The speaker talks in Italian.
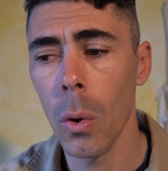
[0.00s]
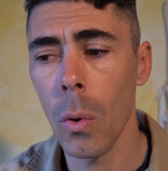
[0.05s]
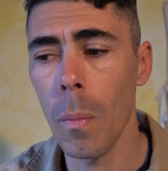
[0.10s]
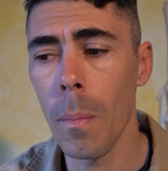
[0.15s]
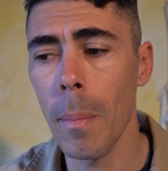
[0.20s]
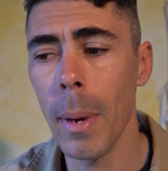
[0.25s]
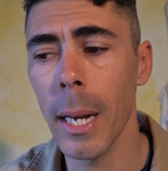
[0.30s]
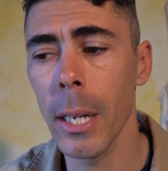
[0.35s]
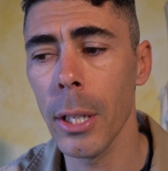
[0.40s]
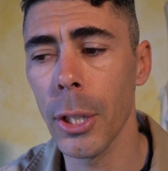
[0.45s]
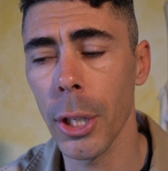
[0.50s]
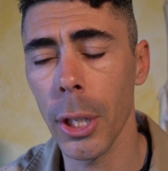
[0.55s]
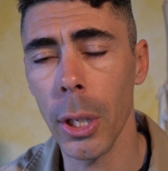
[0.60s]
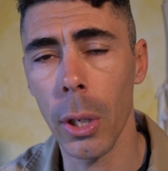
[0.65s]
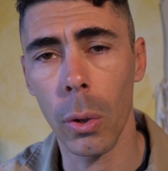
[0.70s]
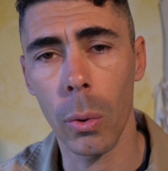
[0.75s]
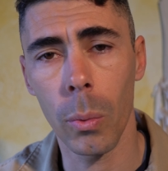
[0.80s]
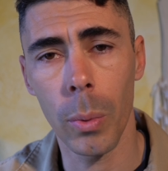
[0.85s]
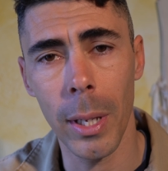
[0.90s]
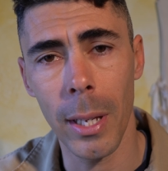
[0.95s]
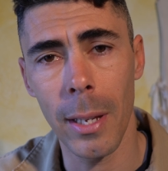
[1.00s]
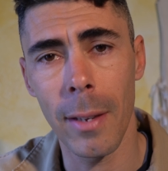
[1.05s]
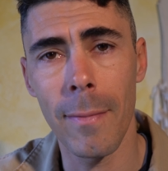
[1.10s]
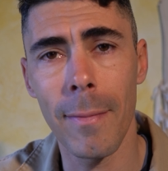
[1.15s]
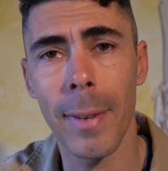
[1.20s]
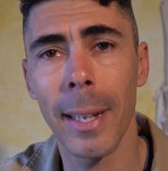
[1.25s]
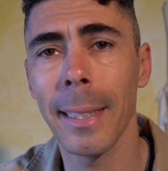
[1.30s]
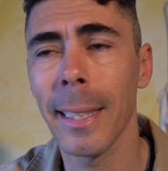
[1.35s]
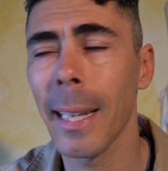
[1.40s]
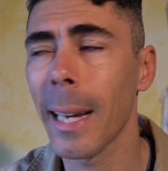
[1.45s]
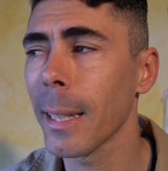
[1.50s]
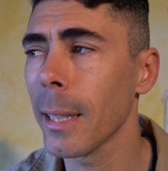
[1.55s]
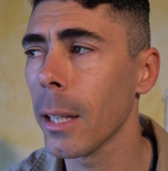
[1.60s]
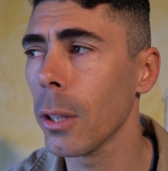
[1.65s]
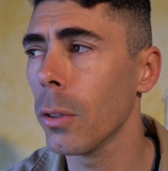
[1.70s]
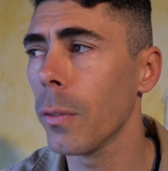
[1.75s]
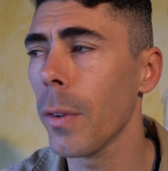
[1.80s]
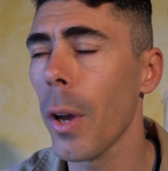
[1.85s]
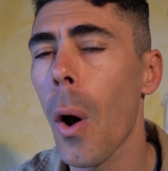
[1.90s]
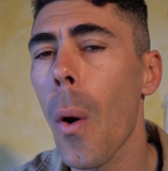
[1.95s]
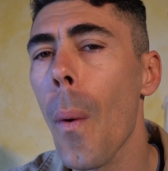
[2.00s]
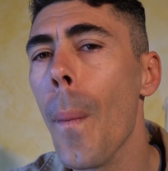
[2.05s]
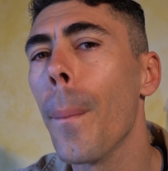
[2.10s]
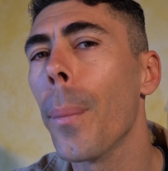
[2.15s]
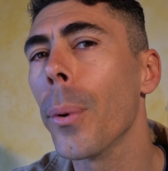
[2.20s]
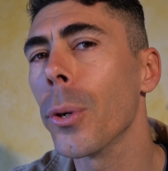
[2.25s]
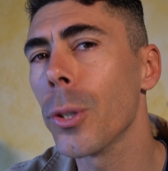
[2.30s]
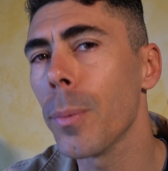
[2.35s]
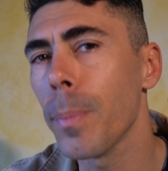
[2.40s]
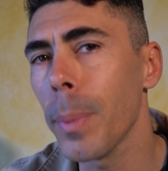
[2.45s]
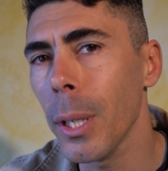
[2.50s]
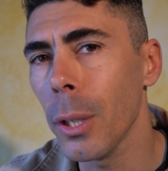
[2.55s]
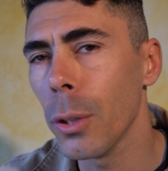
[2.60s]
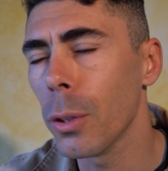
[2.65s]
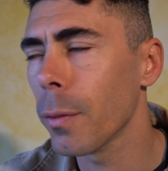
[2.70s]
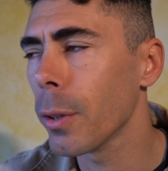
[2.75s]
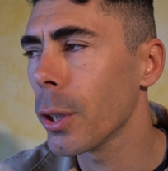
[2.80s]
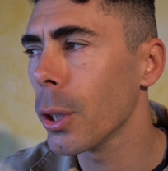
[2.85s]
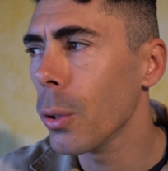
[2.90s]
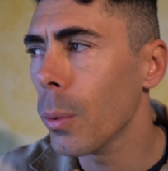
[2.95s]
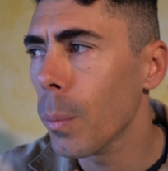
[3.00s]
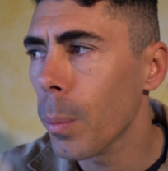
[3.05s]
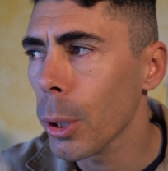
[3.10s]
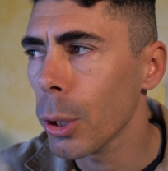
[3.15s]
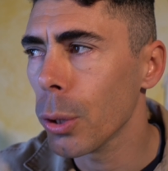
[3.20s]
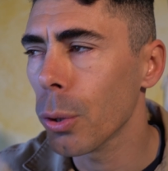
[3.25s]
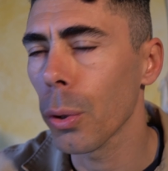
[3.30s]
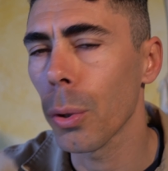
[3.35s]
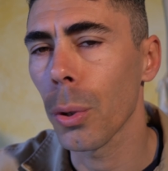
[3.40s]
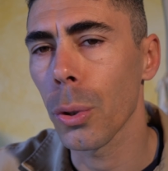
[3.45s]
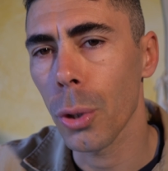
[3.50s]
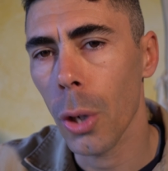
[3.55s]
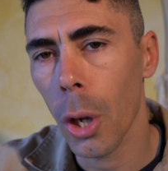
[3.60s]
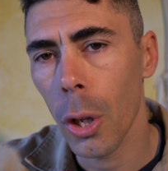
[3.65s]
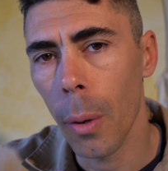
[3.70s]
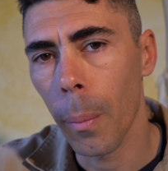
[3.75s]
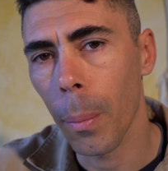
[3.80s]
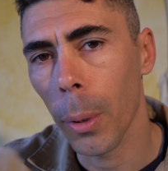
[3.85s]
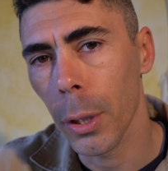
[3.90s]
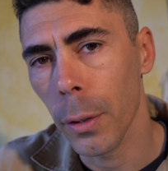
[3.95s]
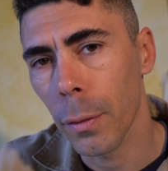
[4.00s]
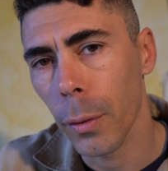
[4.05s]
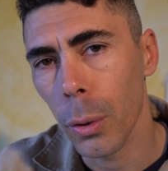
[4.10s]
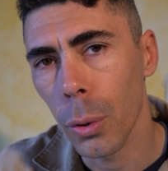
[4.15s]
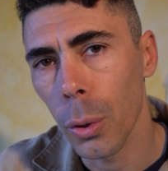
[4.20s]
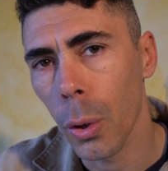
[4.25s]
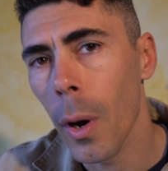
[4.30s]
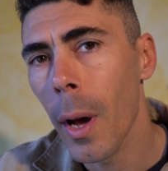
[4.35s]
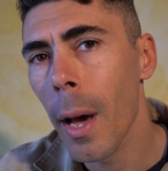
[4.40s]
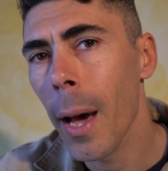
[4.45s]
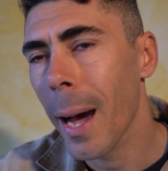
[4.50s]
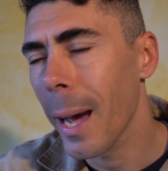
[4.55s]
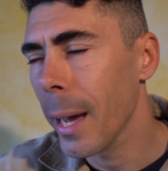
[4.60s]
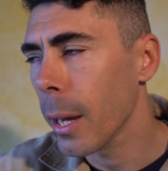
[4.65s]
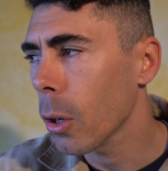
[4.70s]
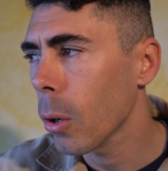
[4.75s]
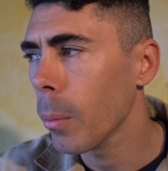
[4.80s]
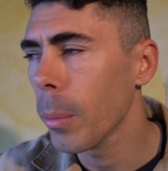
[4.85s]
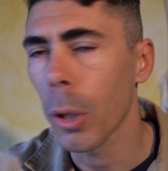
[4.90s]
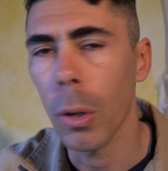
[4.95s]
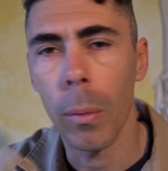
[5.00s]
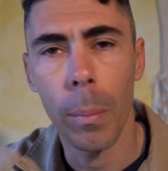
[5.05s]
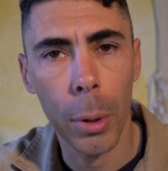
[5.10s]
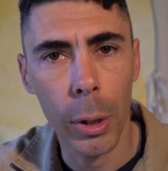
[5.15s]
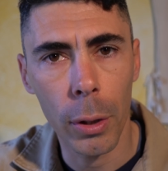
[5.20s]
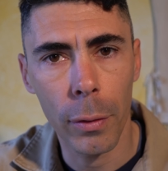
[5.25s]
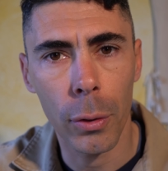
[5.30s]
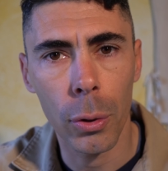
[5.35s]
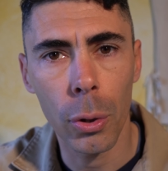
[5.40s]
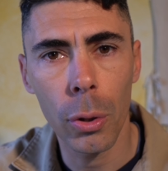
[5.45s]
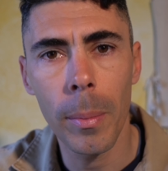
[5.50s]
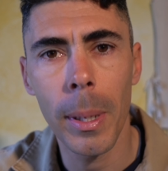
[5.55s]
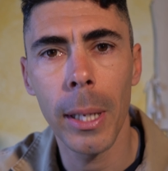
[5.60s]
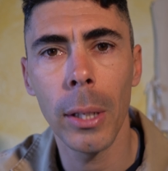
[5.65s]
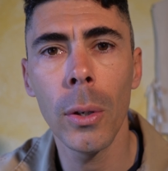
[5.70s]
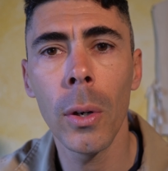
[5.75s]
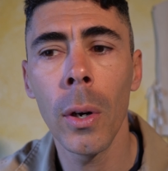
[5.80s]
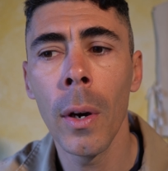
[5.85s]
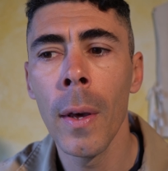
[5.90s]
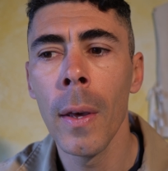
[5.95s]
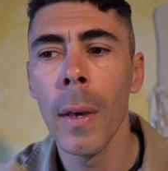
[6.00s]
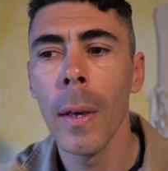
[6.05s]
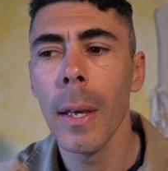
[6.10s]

un bel giro qui in Valdarda dove ho un po' spinto, facendo un po' di sottosoglio, un po' di fondo aerobico, un po' di fondo medio,